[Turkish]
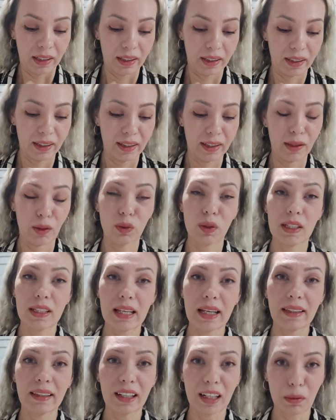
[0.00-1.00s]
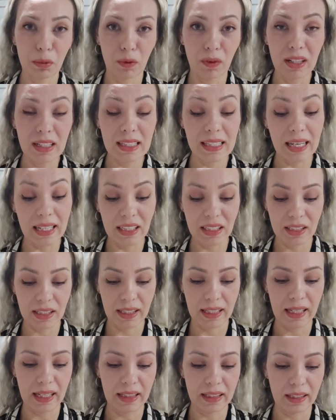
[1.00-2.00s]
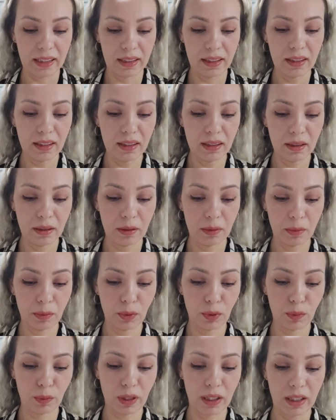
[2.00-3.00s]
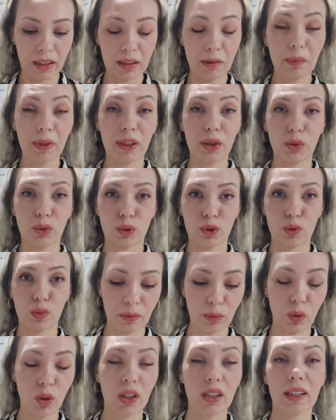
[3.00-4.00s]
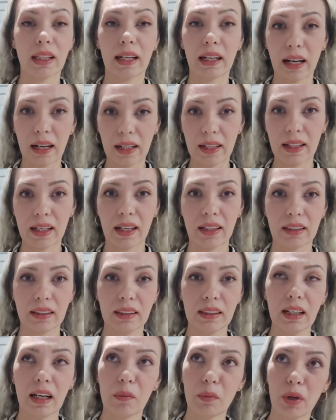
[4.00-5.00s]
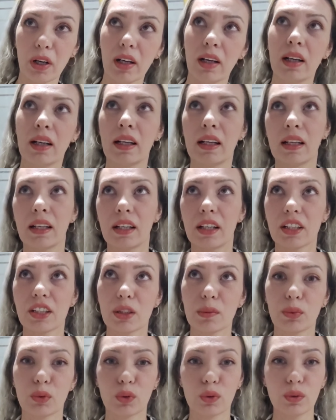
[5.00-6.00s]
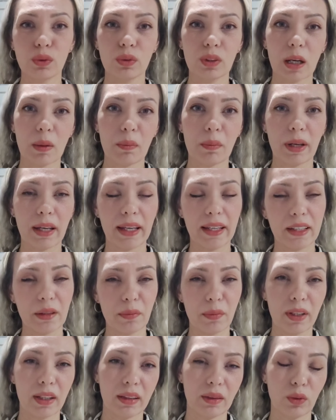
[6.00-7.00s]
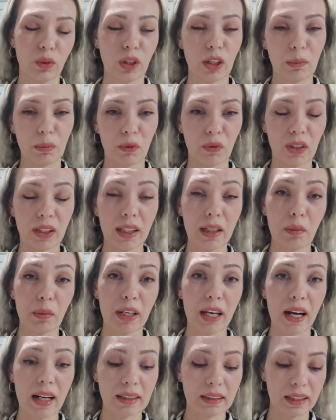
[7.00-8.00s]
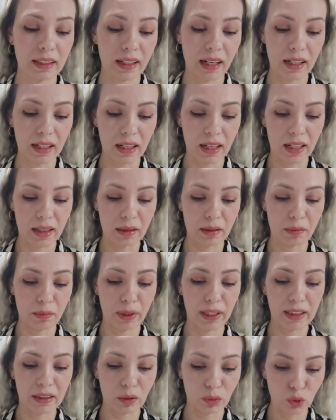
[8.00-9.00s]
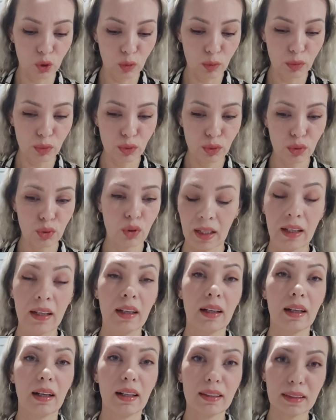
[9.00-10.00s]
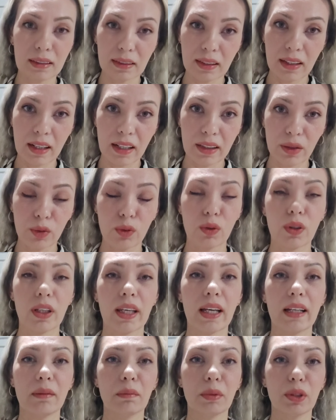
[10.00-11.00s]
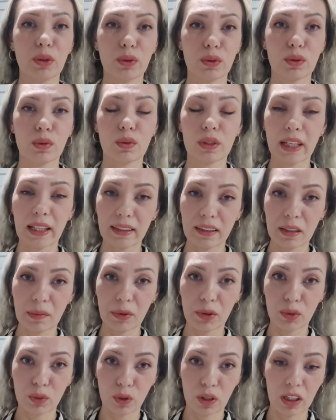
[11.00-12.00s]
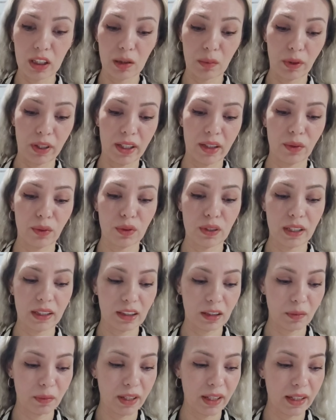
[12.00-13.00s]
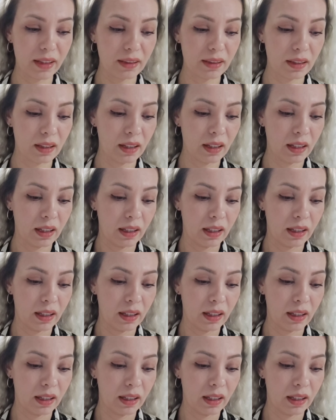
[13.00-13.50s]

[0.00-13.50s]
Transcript: Ee, o da sende araba var sen çık gel dedi. Bugün bakalım gidiyoruz. Bu arada kar yağdı ama işte bugün tam erime dönemi falan ama yarın tekrar kar bekleniyormuş. Hazır kar da yokken biliyorsunuz Edremit yukarıda baya yüksekte bir yer.